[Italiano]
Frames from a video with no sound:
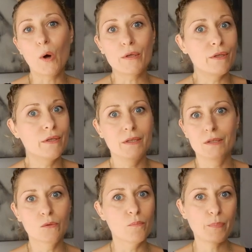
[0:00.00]

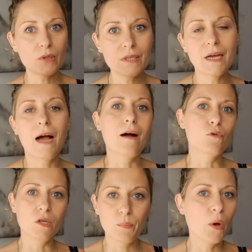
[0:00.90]
poi un po' di
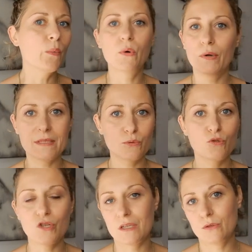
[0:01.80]
cavoli, poi quello che è
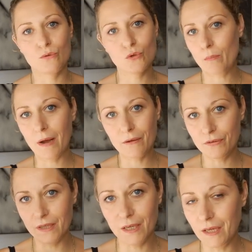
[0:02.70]
successo, insomma, alla
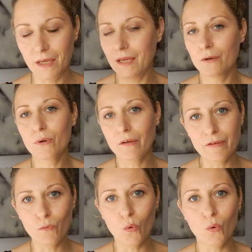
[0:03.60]
fine non
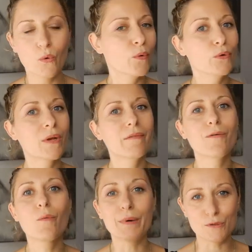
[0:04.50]
avevo, non
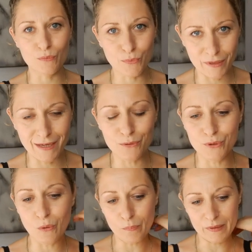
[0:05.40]
avevo, preso il mio regalo
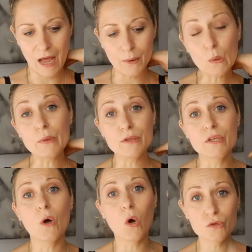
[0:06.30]
di compleanno,
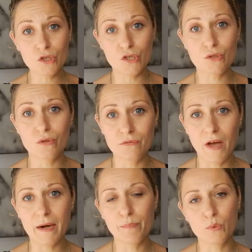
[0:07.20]
quindi ho deciso di
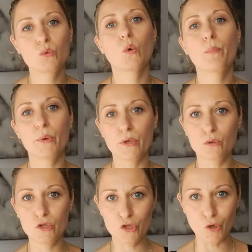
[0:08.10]
fare appunto un
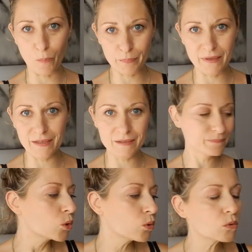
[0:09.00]
pochino di shopping.
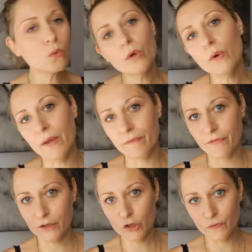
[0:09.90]
Tutto quello che vi
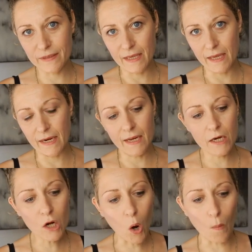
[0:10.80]
faccio vedere
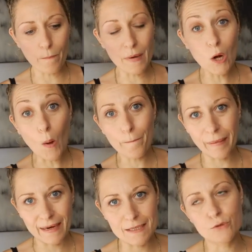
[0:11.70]
l'ho
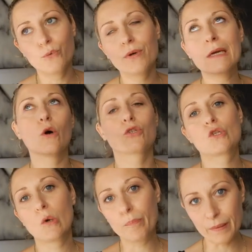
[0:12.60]
preso in un
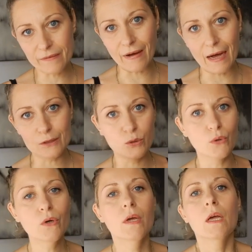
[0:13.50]
negozio
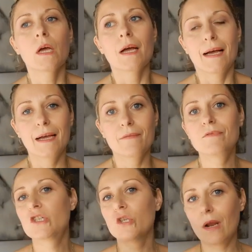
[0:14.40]
privato eh,
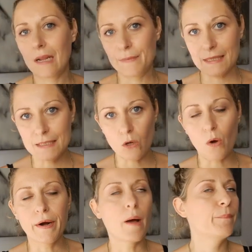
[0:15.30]
vicino alla mia
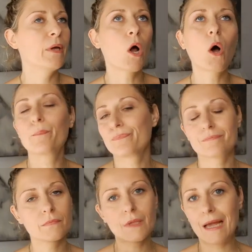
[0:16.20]
zona, però
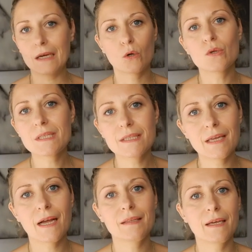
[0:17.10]

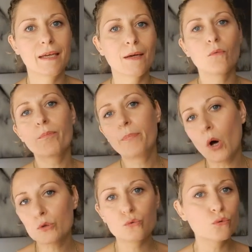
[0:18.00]
considerate che un
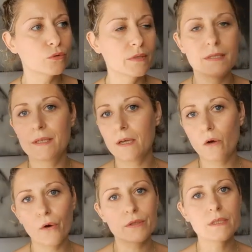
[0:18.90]
po' tutti questi
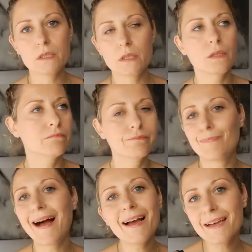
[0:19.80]
negozi,
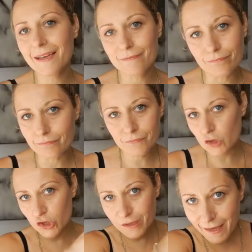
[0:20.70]
ma anche
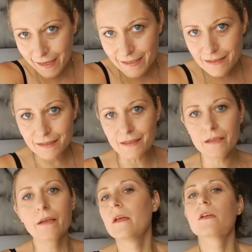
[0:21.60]

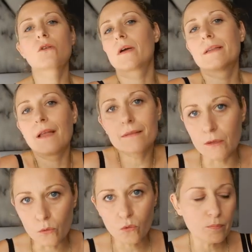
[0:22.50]
cinesi, so che
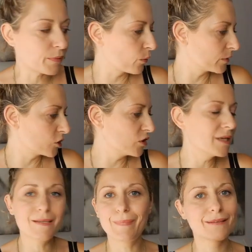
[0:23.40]
tante non comprano dai
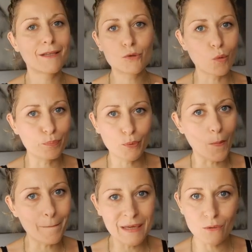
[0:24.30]
cinesi, ma tanto più
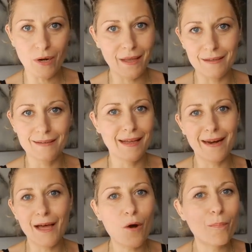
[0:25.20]
o meno la, la,
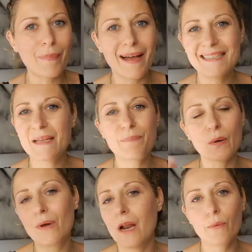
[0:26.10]
la roba è
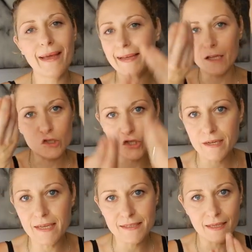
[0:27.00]
sempre quella, non è che è
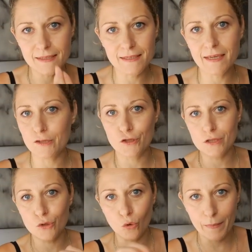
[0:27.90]
cinese in sé che c'è
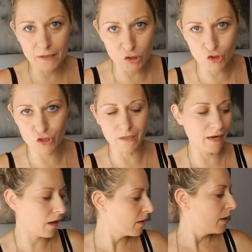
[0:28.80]
scritto made in
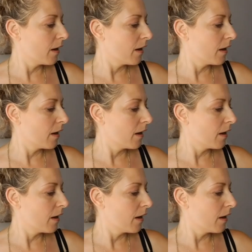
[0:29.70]
Cina,